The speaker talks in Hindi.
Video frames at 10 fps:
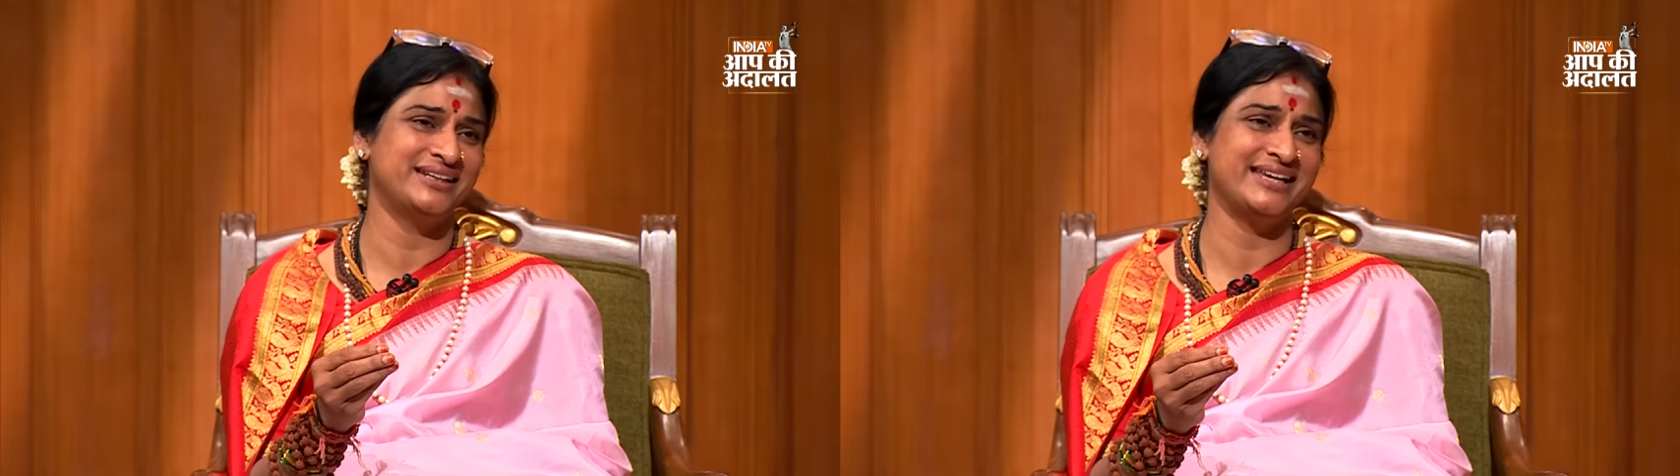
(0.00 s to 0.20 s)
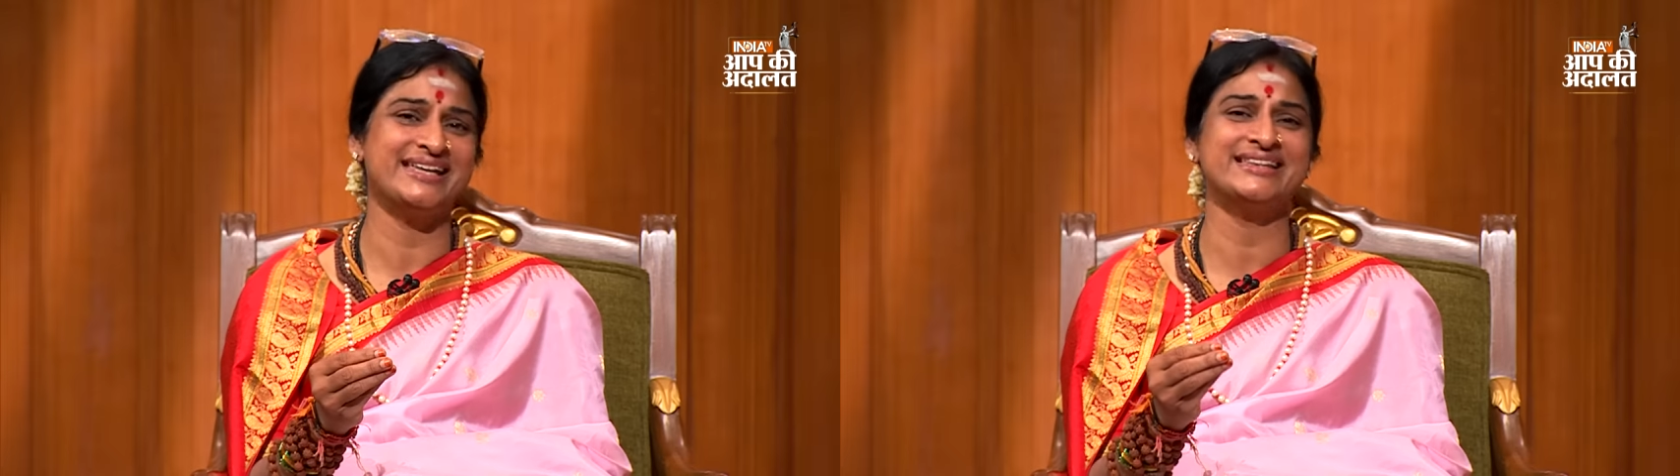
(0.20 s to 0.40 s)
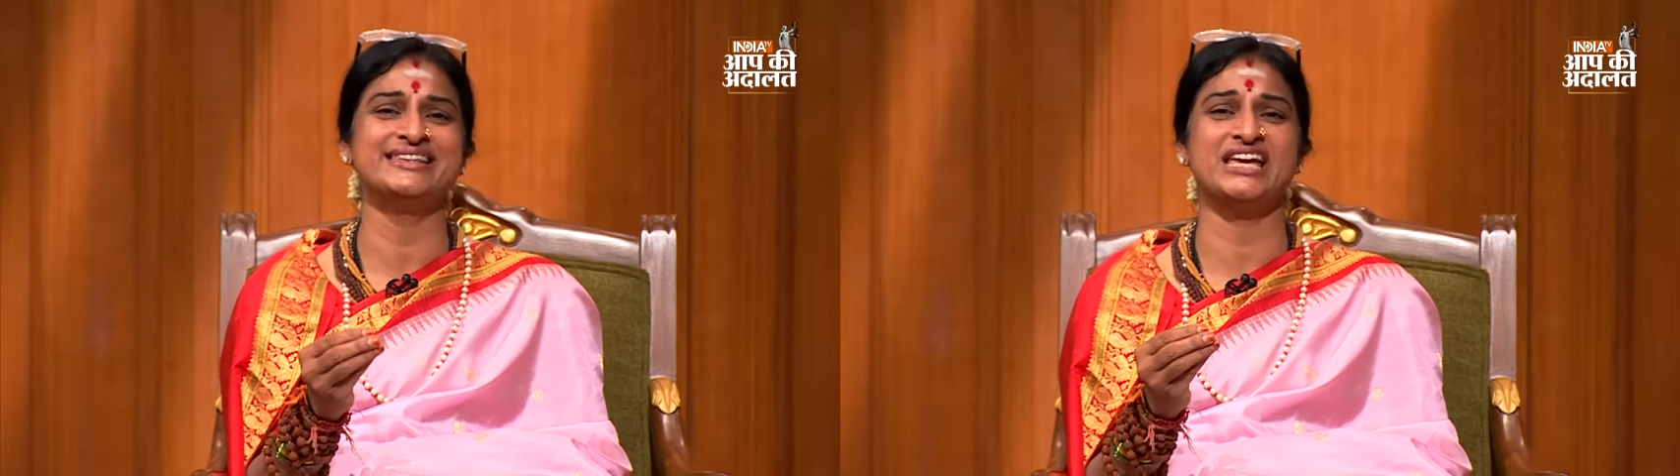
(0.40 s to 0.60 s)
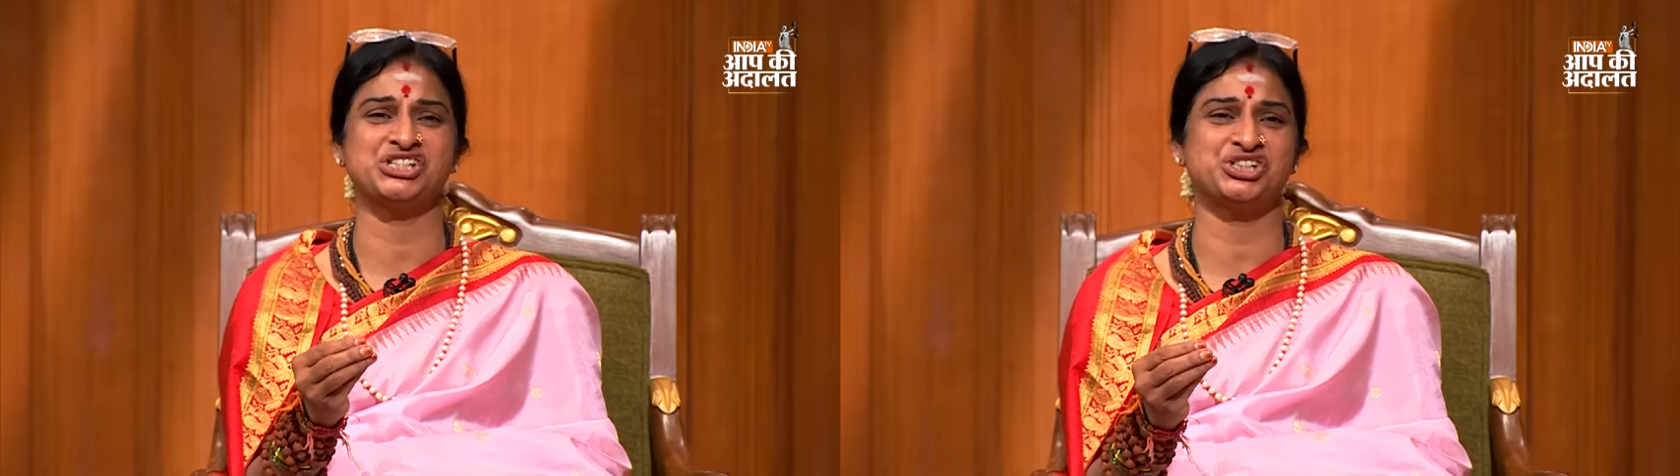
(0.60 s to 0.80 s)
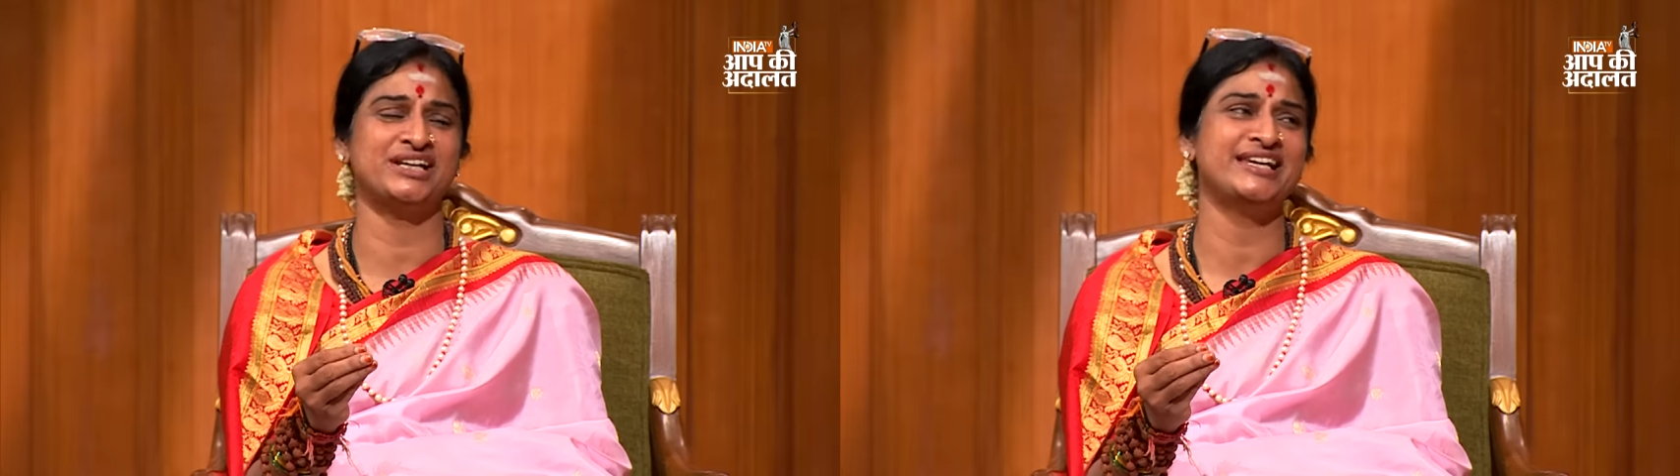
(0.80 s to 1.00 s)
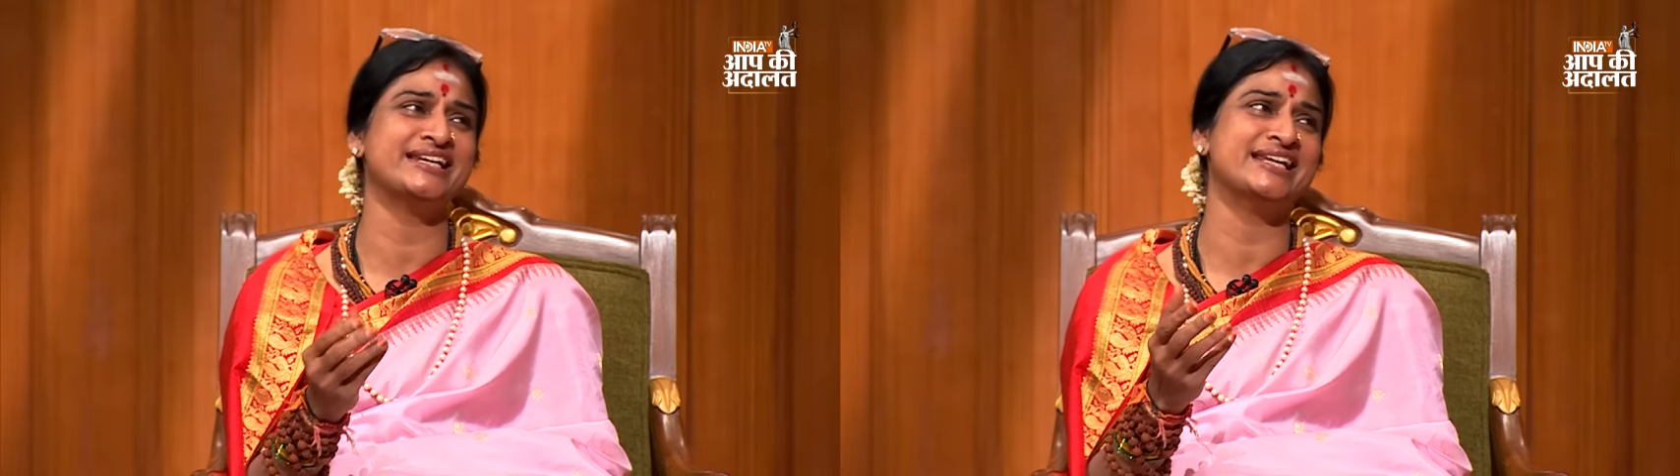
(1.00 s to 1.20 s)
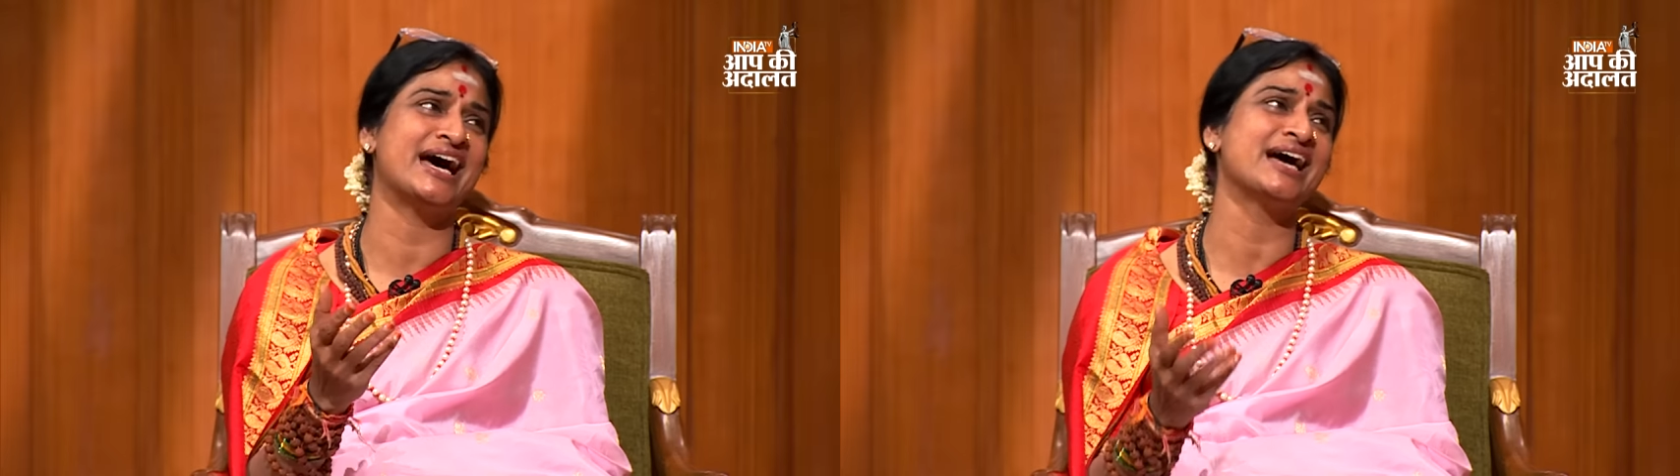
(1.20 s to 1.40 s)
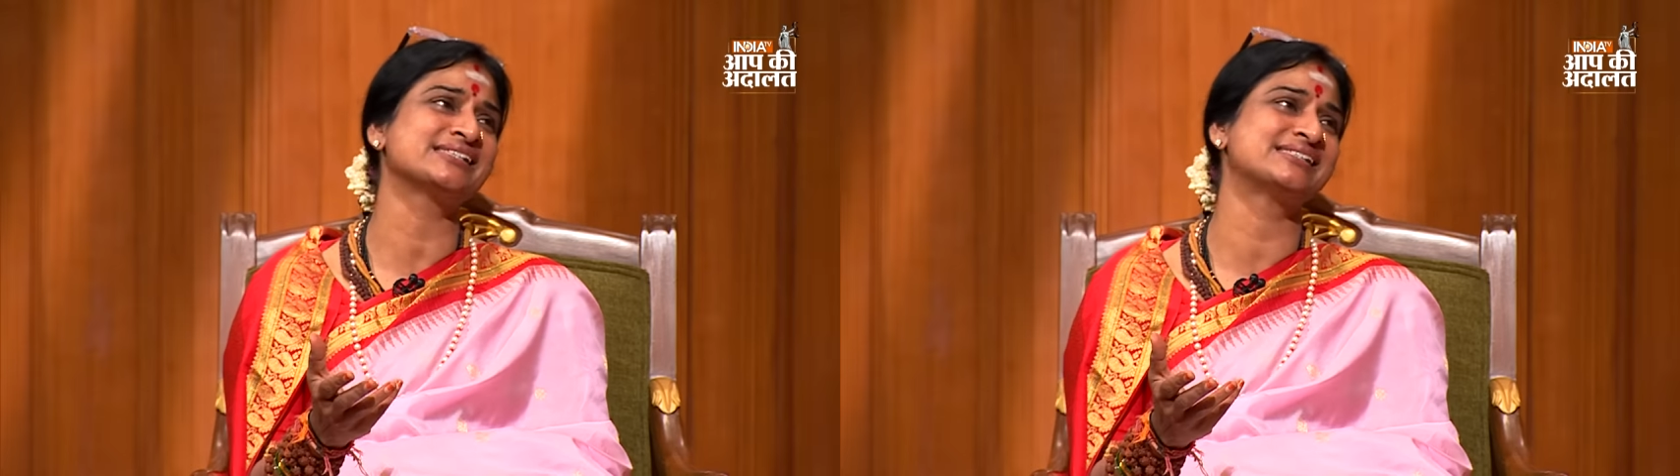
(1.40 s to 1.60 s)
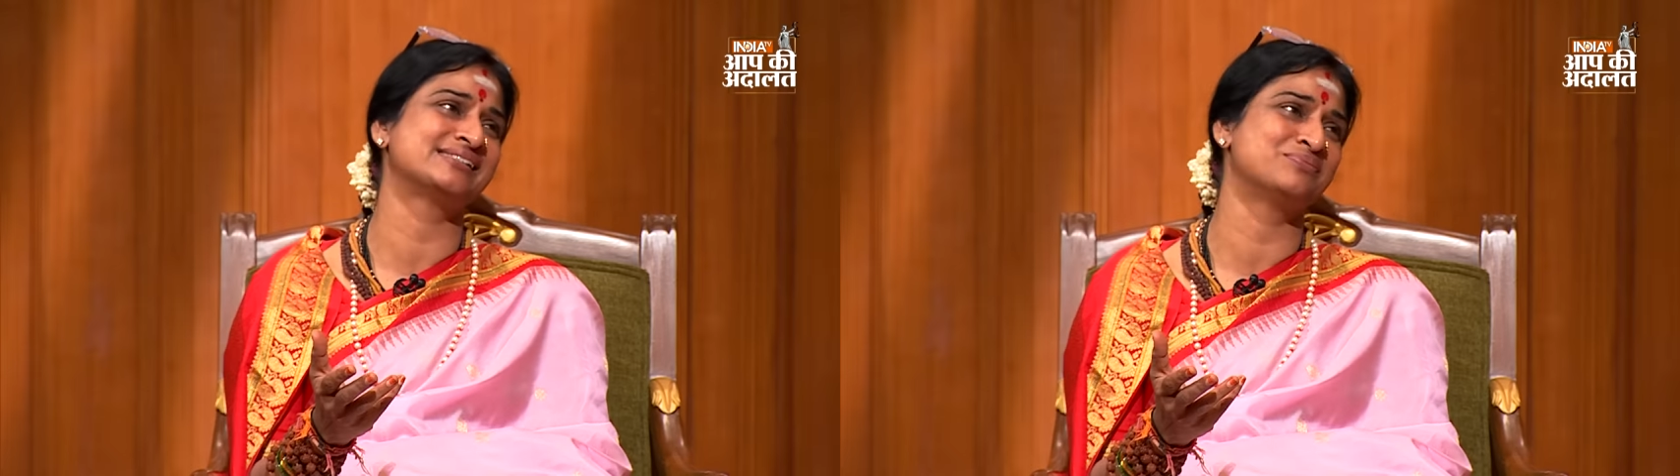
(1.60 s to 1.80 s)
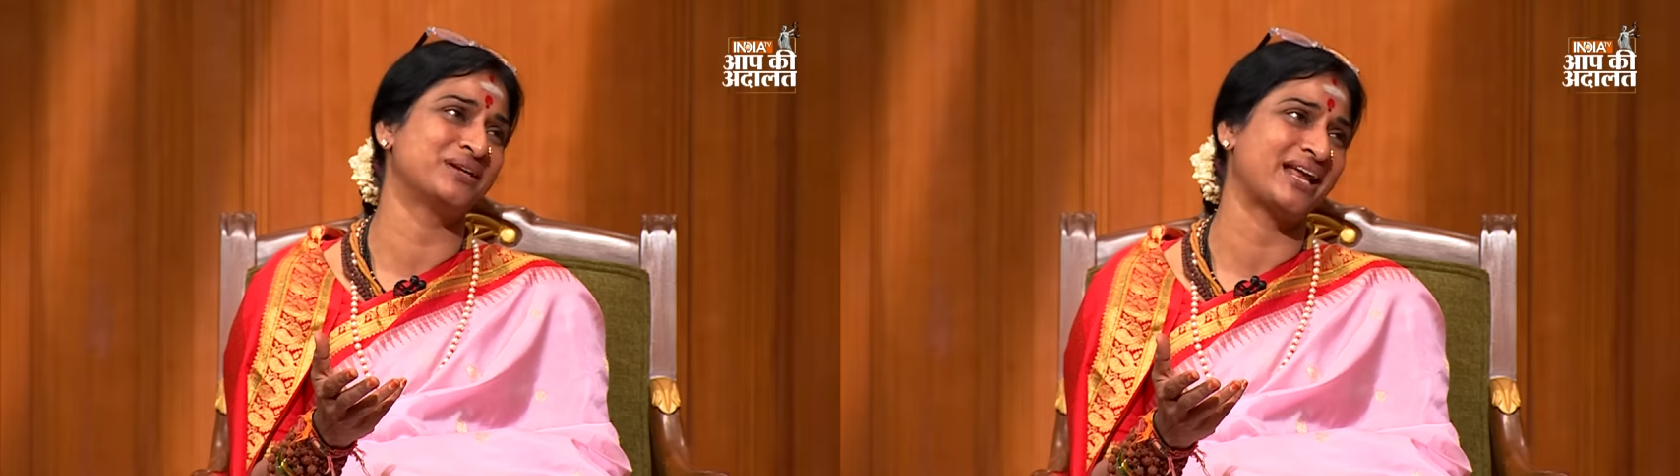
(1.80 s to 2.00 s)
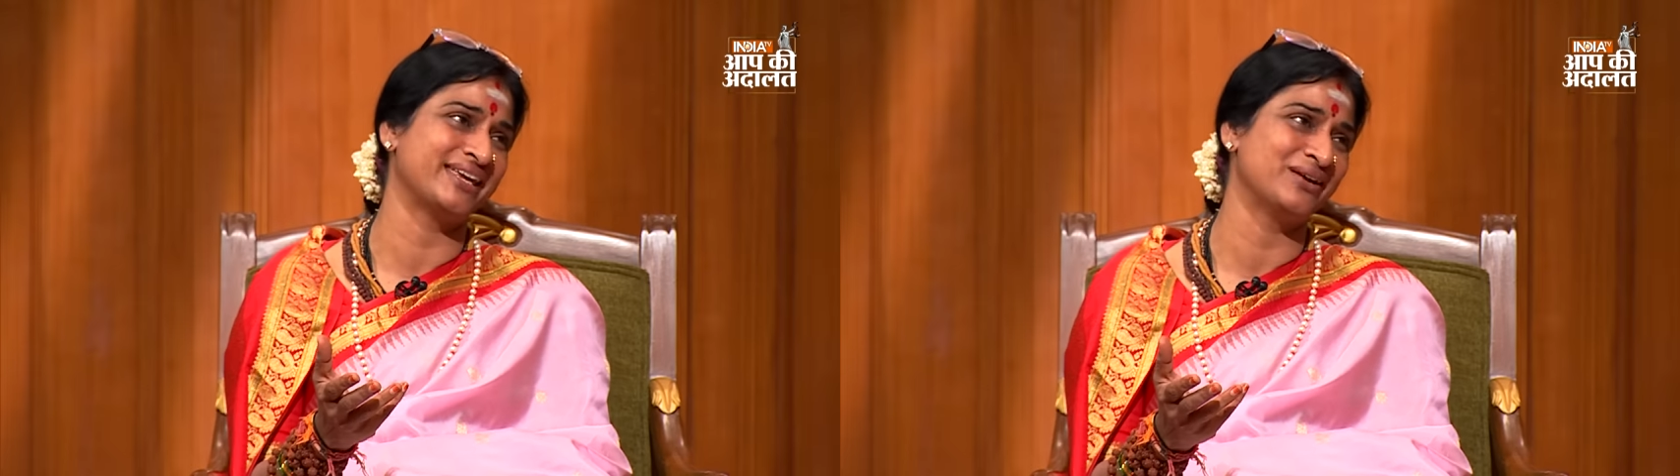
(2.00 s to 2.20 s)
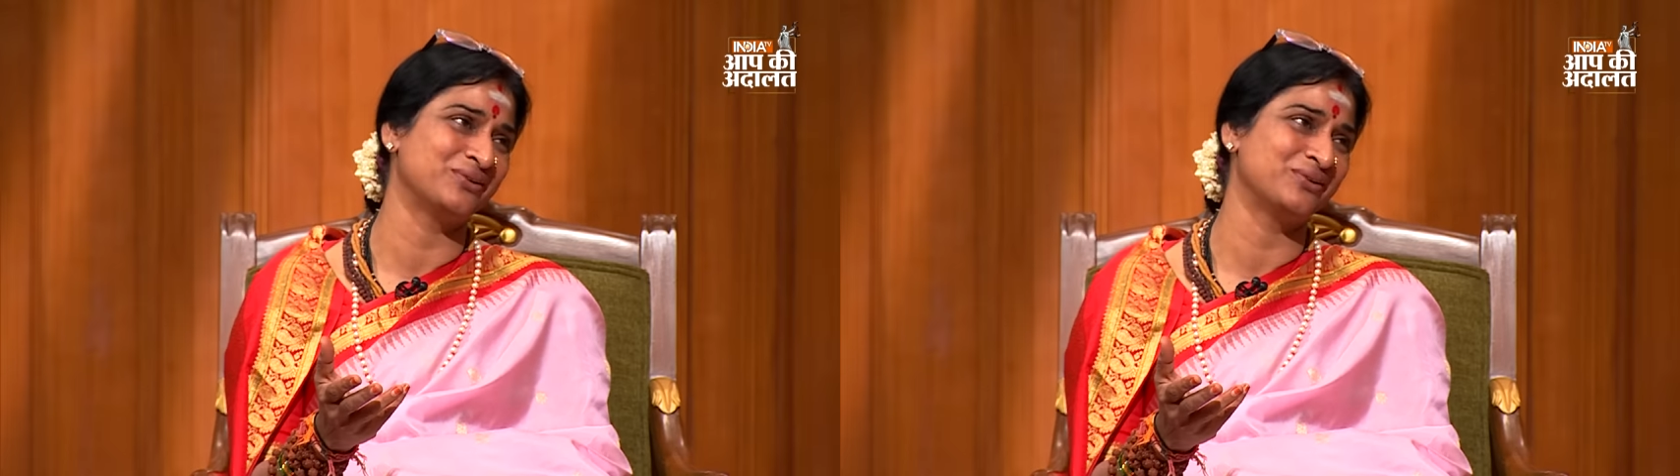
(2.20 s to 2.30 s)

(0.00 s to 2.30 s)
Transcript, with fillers: लेकिन देश के लिए नाज बनाइए